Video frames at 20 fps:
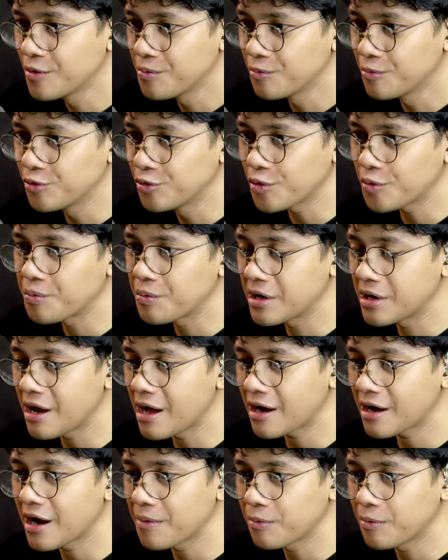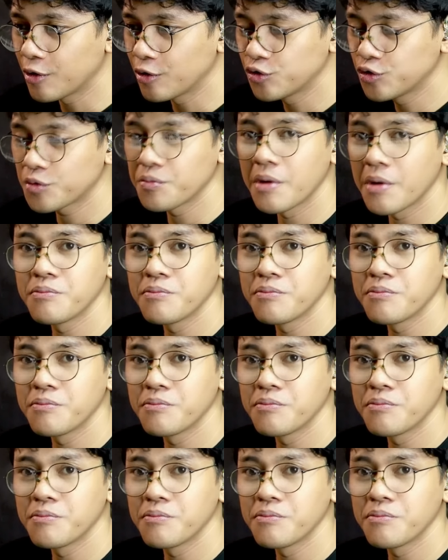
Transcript: untuk menangkap, untuk